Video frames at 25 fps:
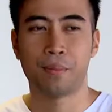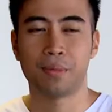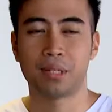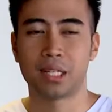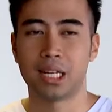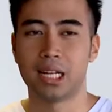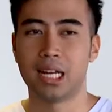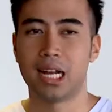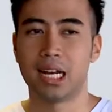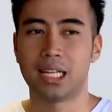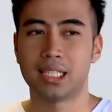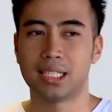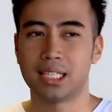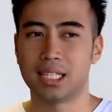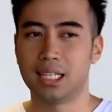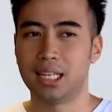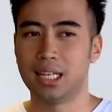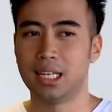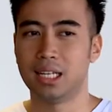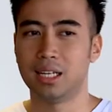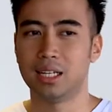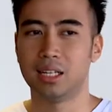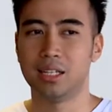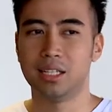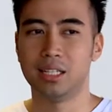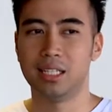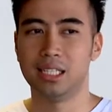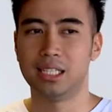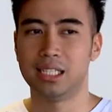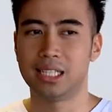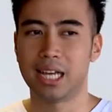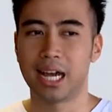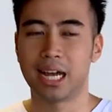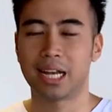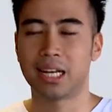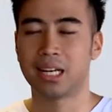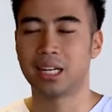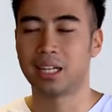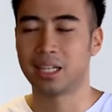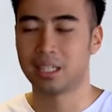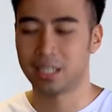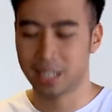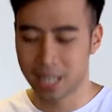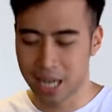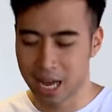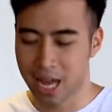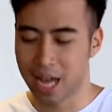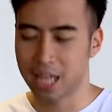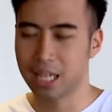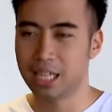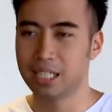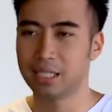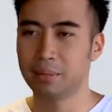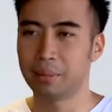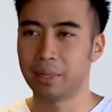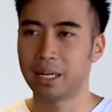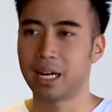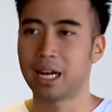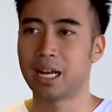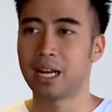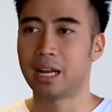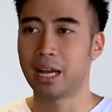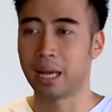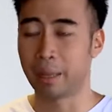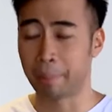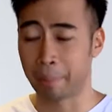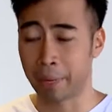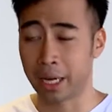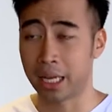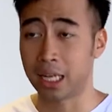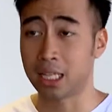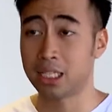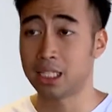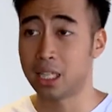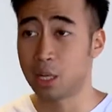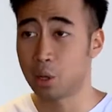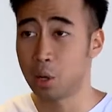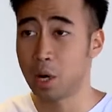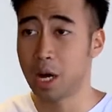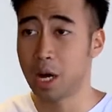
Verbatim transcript: misalnya dari segi desainnya aja sebenarnya kan emang inisial